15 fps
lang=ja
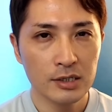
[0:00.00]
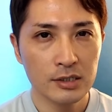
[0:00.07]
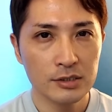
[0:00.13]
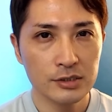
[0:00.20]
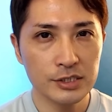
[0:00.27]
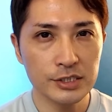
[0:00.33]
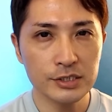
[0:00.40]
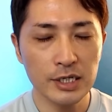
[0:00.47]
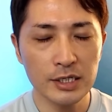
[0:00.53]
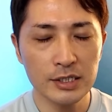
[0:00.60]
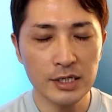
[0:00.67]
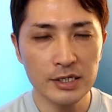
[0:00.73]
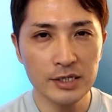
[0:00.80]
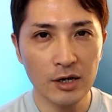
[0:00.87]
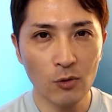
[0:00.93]
実際
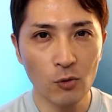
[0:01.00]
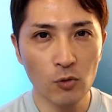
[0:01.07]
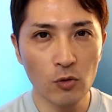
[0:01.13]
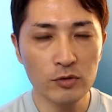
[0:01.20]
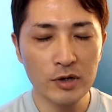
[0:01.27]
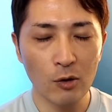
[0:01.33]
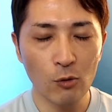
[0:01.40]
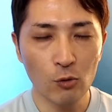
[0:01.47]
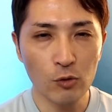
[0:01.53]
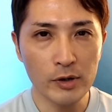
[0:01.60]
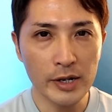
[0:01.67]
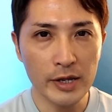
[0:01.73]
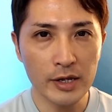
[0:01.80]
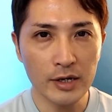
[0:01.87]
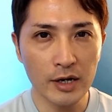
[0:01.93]
何か起こるか起こら
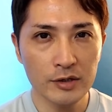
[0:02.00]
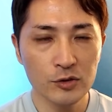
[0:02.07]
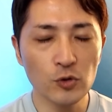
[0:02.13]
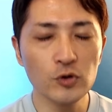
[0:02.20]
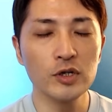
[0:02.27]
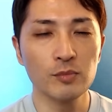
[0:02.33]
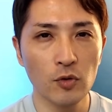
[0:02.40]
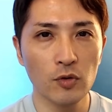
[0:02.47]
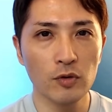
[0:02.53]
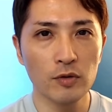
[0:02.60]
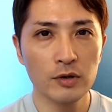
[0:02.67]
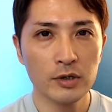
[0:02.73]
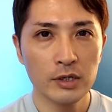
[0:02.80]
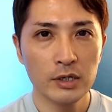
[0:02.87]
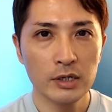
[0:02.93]
ないかよりも
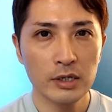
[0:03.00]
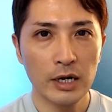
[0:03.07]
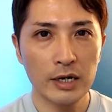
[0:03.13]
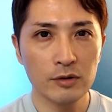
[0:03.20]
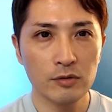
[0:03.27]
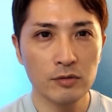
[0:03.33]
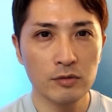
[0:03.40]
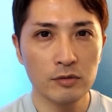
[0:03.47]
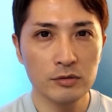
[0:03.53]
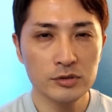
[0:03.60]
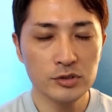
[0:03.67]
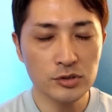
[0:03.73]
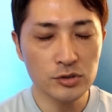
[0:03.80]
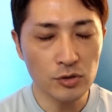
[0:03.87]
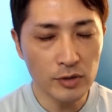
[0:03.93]
あの
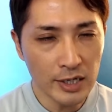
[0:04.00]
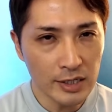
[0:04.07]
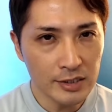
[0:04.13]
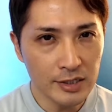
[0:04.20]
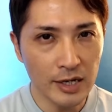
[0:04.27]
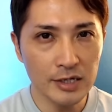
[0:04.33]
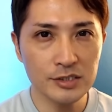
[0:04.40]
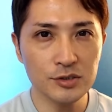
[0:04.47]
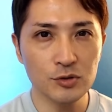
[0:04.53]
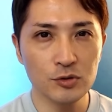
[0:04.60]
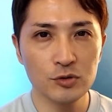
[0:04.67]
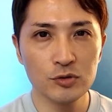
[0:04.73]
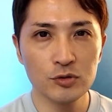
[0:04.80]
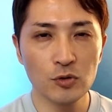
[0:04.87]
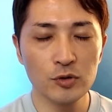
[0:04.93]
それが大事と
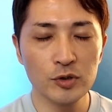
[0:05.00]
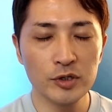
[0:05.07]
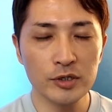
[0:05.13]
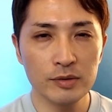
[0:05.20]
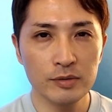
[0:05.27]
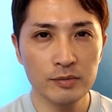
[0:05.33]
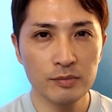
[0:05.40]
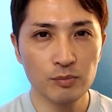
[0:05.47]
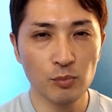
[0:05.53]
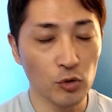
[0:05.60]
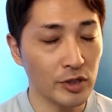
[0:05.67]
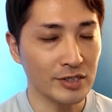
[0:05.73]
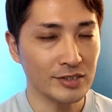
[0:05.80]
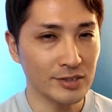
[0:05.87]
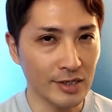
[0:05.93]
いうより
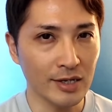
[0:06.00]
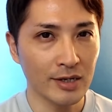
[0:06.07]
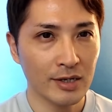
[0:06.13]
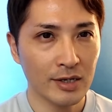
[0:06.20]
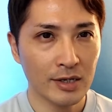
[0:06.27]
もですね